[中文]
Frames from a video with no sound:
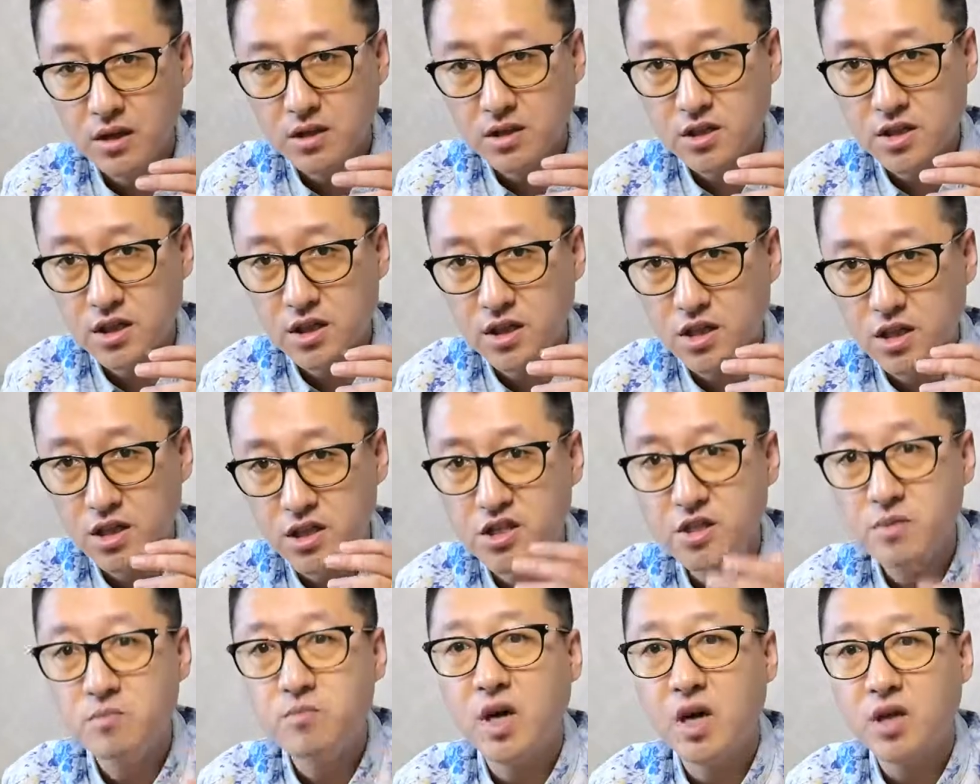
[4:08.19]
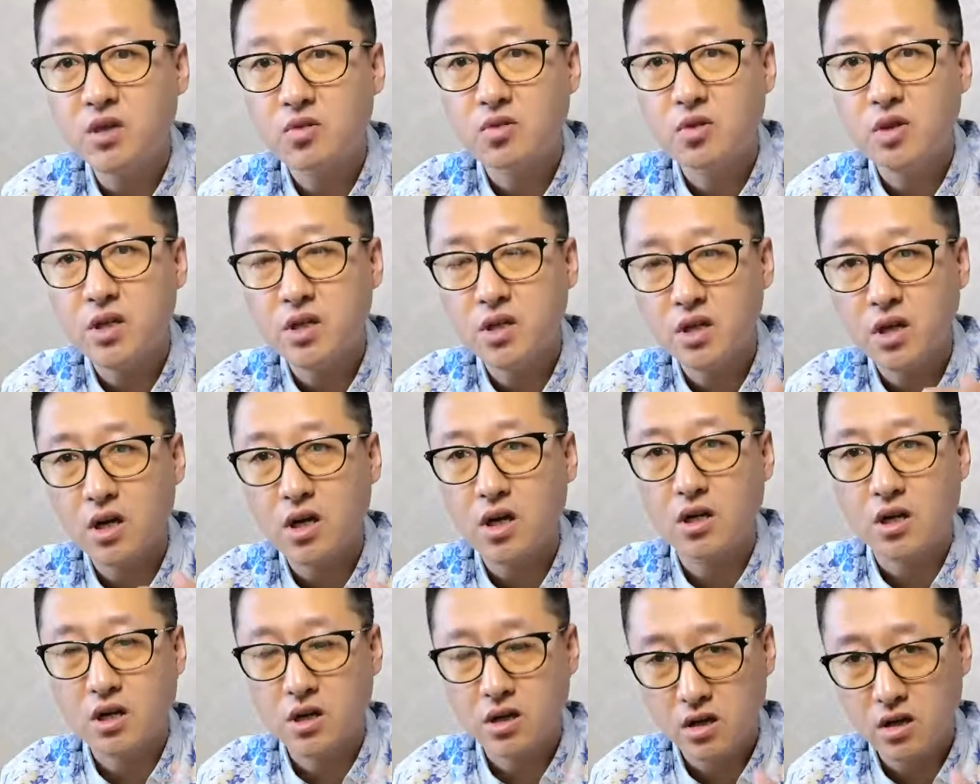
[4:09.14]
这一个心嘛，就是很
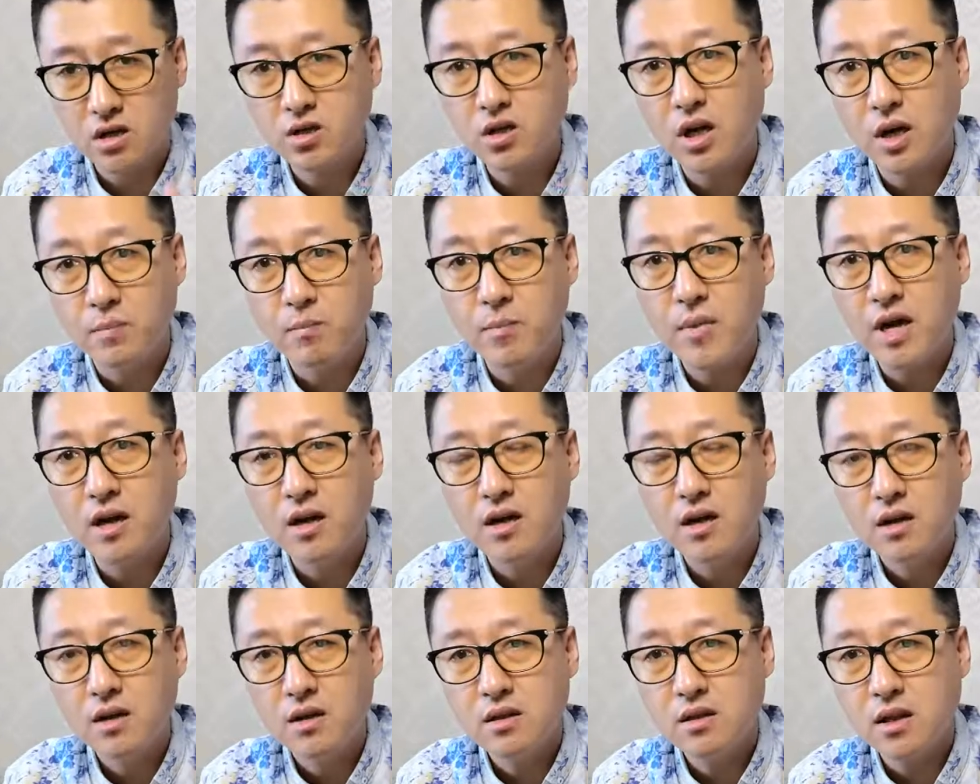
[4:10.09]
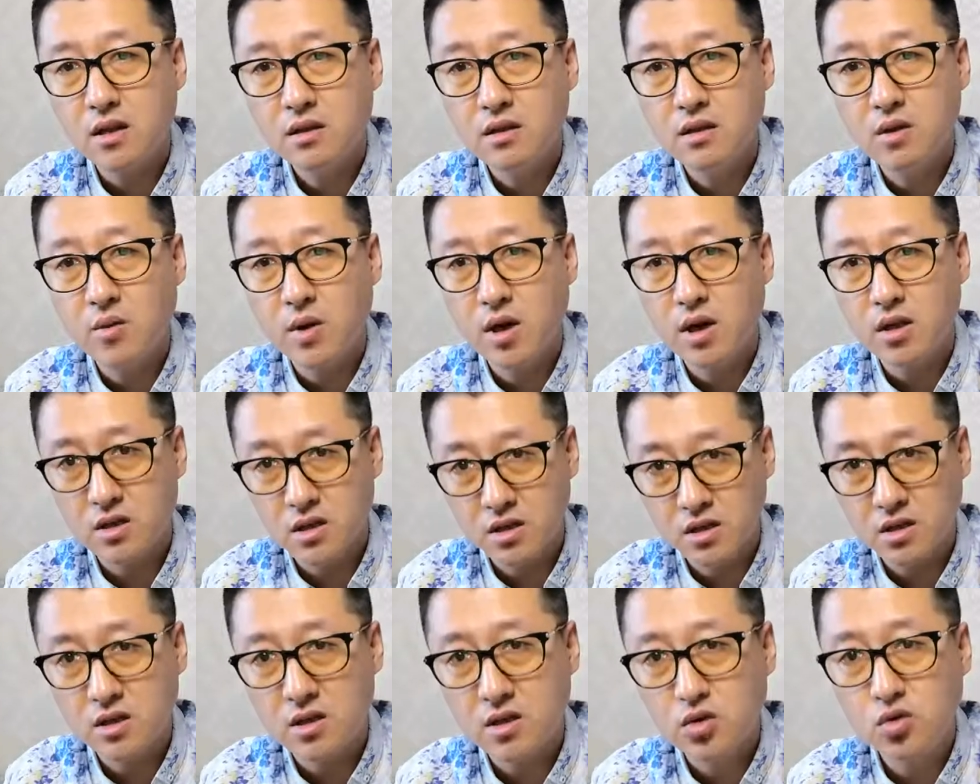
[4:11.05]
可能是很慢，但是的话呢，你
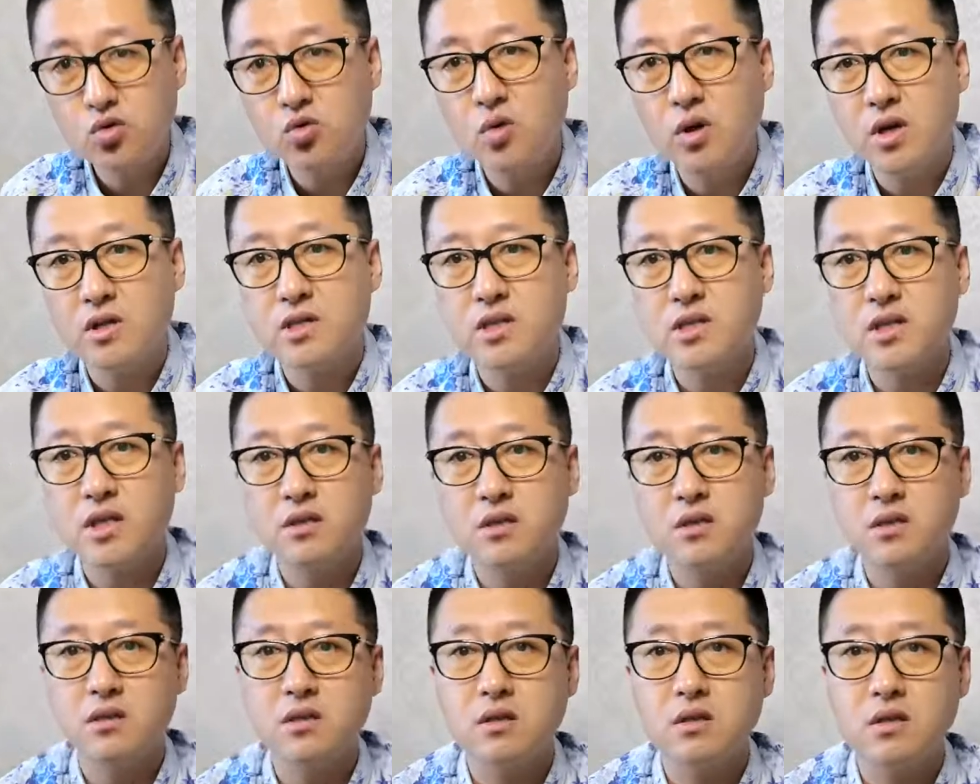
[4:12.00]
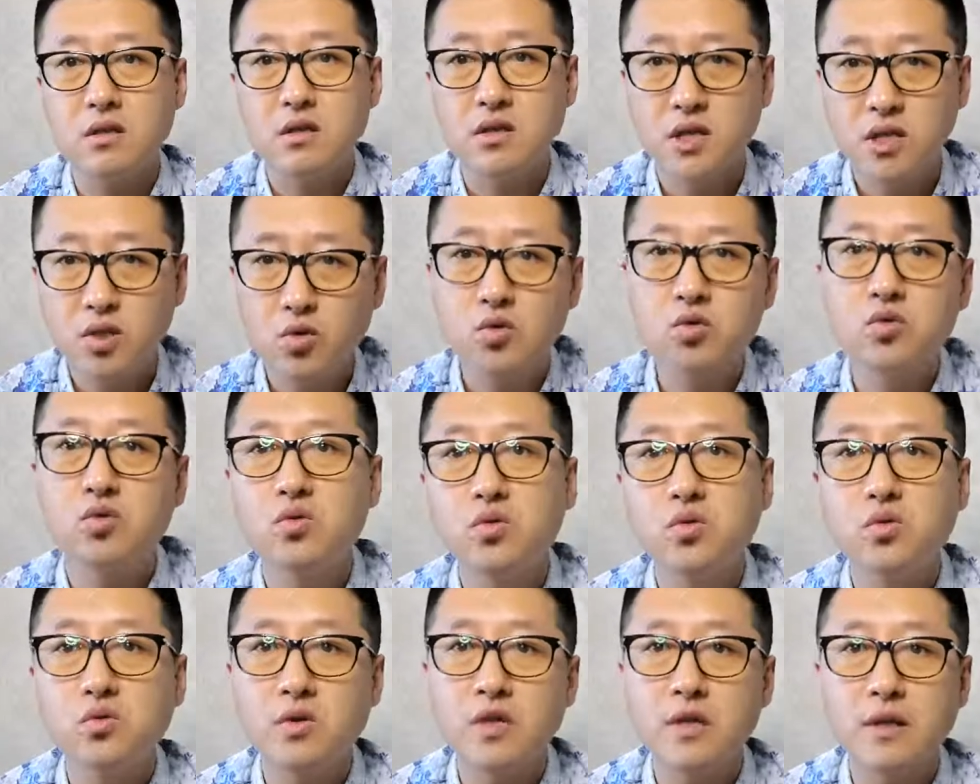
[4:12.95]
真的做了这件事情，人家会尊
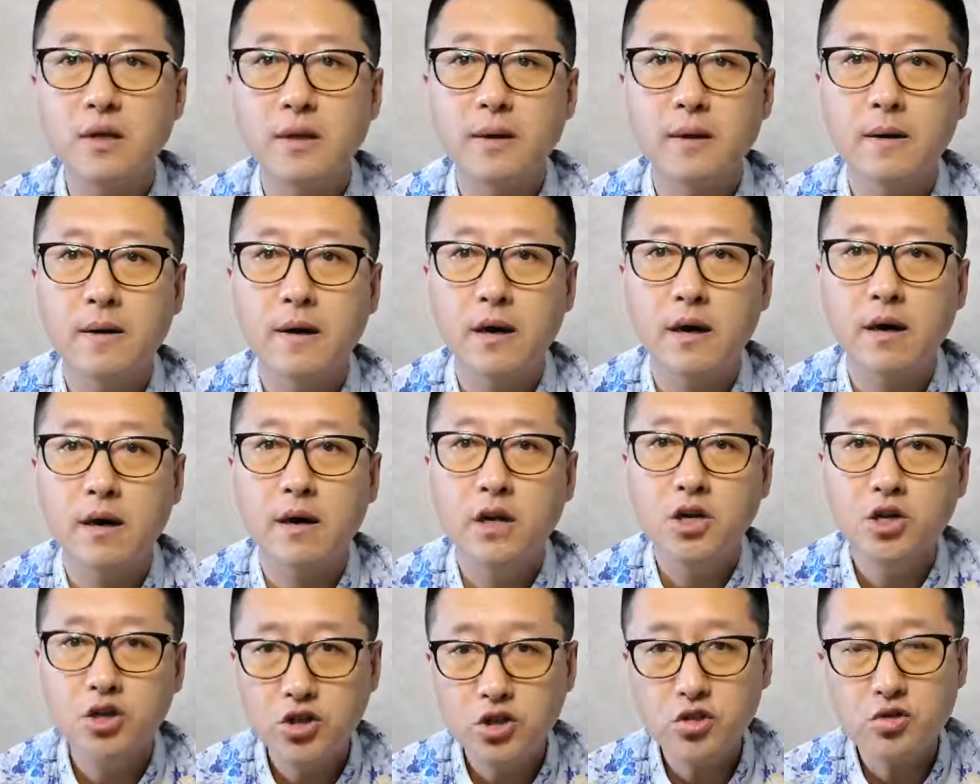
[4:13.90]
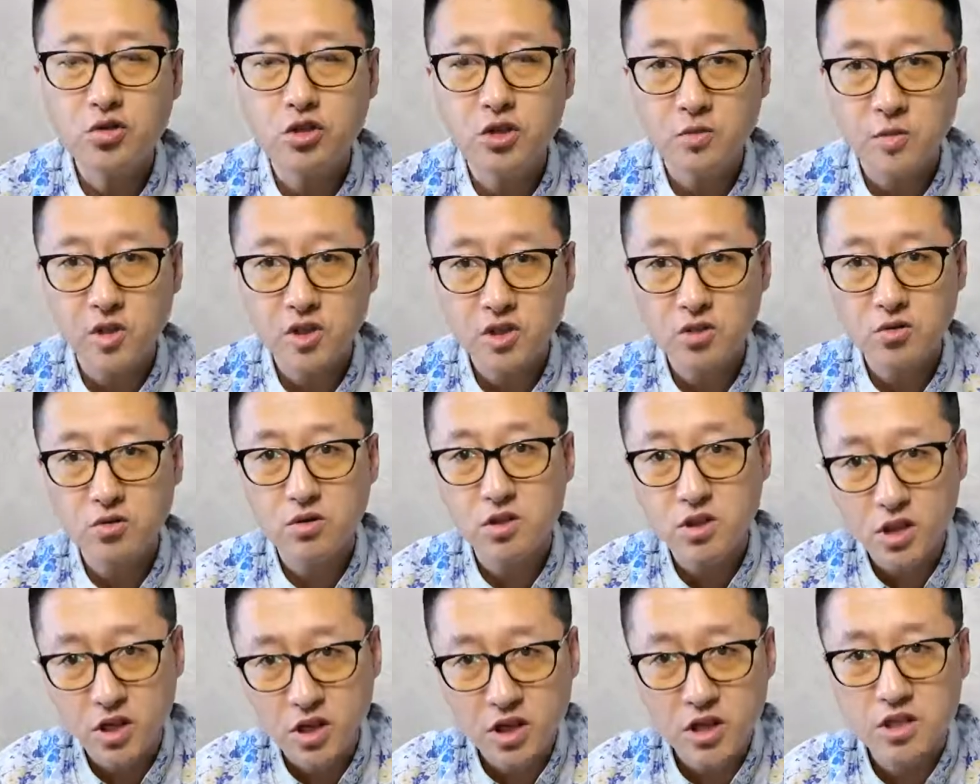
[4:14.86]
重你的啊。这就是什么？这就是
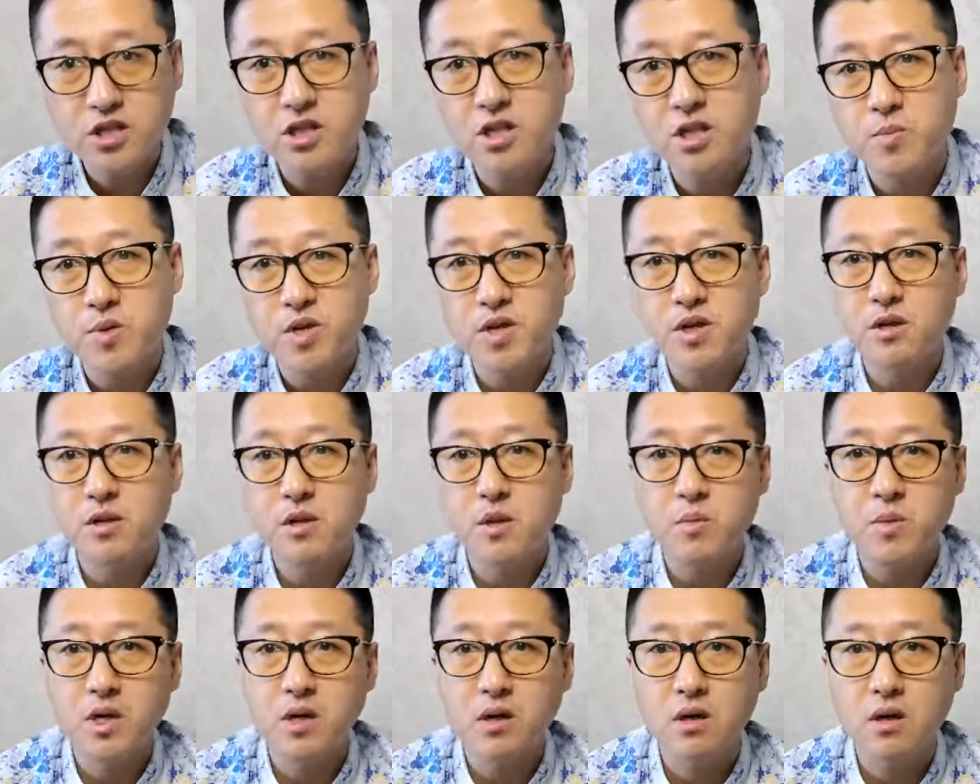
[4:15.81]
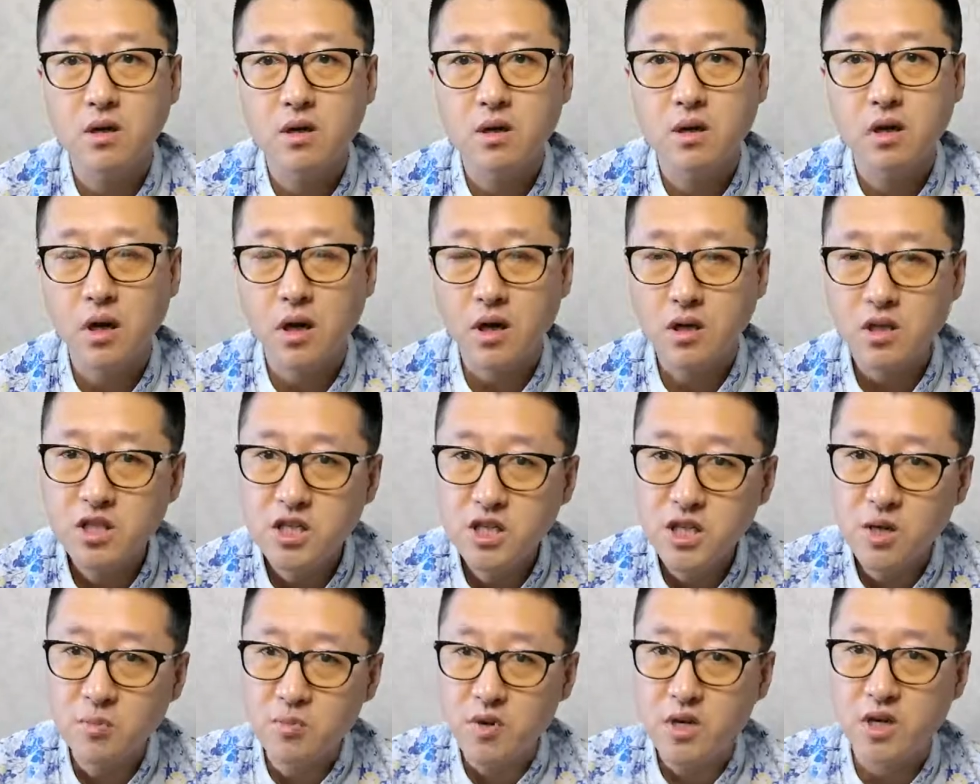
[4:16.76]
你可以借别人的名儿啊，
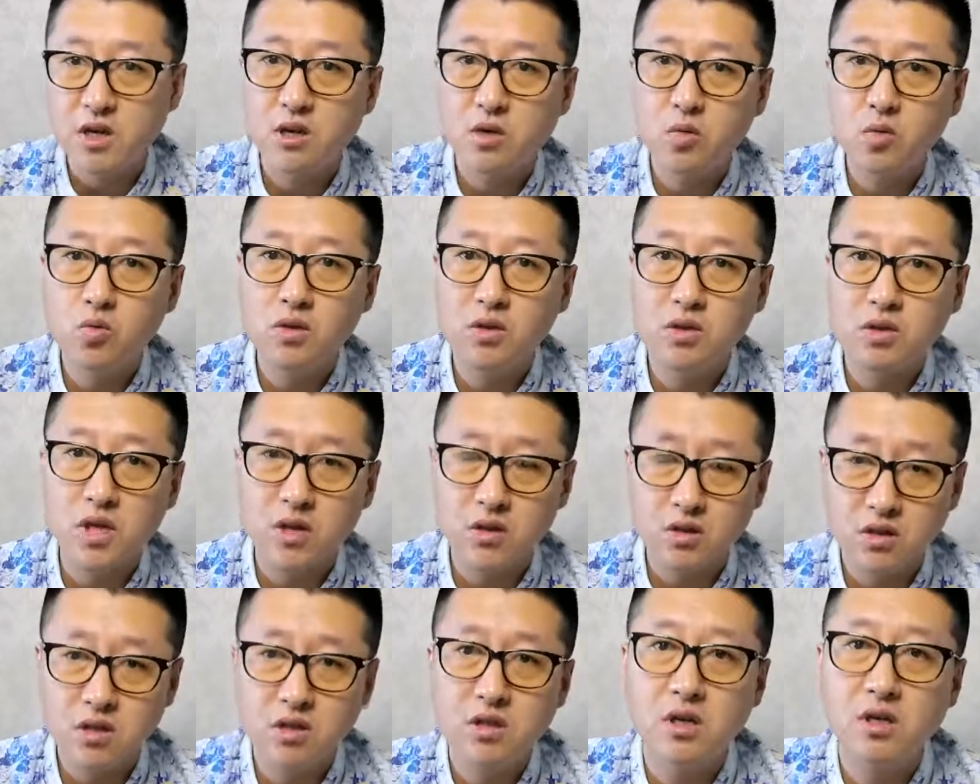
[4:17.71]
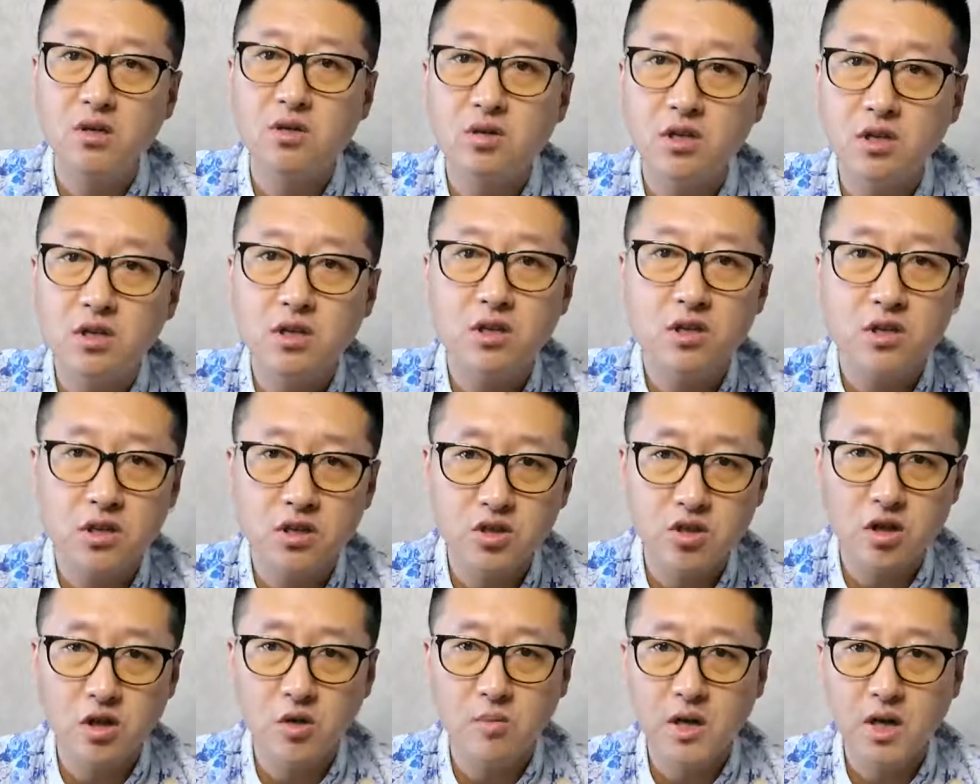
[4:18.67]
借名儿的过程当中，事实上就是个社
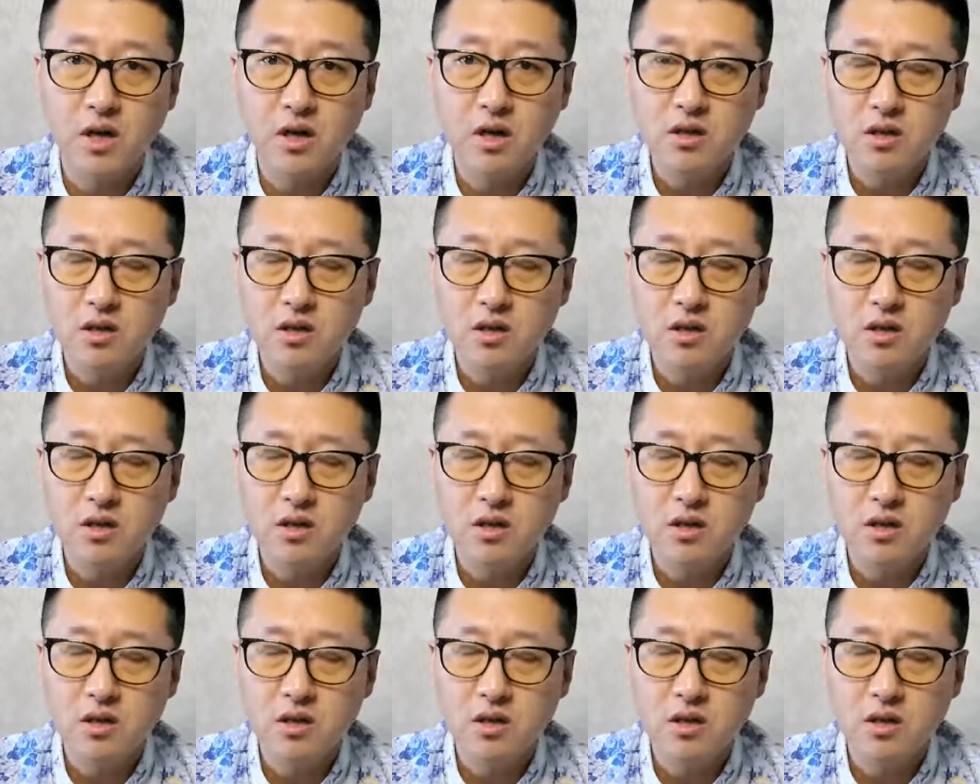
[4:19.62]
交嘛。